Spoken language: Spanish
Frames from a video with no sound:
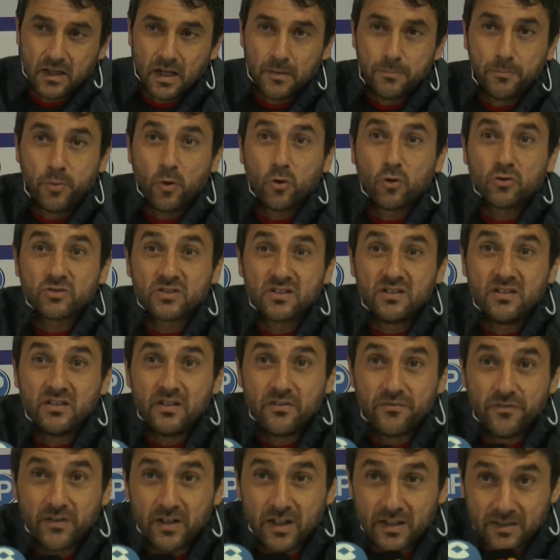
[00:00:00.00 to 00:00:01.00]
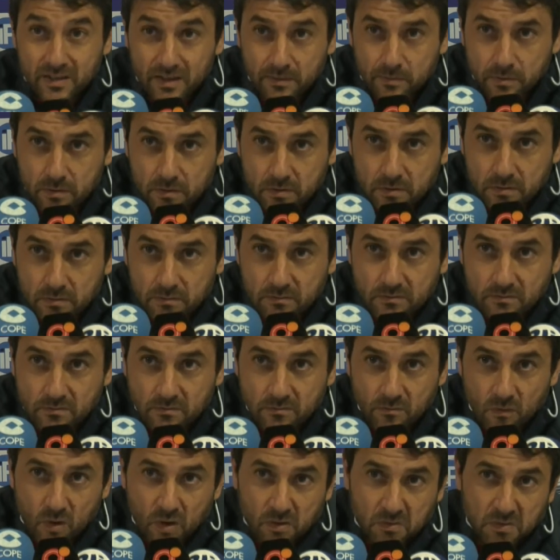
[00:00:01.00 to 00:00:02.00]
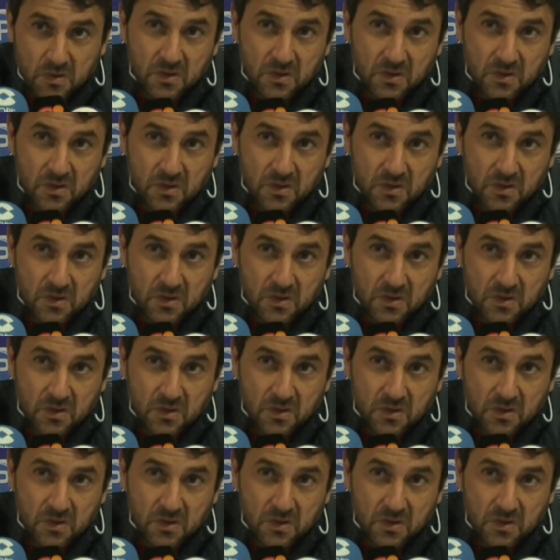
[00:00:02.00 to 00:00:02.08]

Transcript: es poco significativo, ¿no?